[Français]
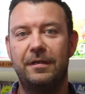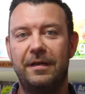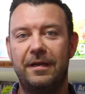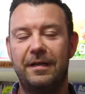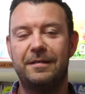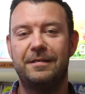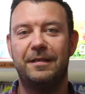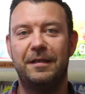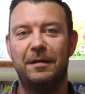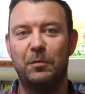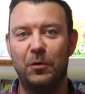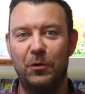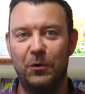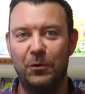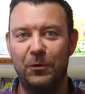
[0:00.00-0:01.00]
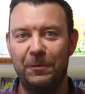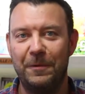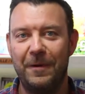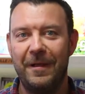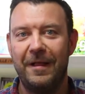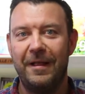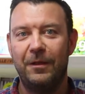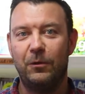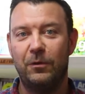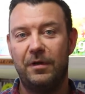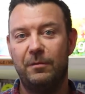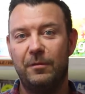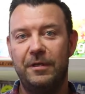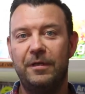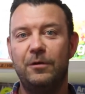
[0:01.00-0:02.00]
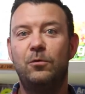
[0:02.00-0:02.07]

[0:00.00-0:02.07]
et hélas, ça n'a pas eu lieu. Donc elle m'a dit,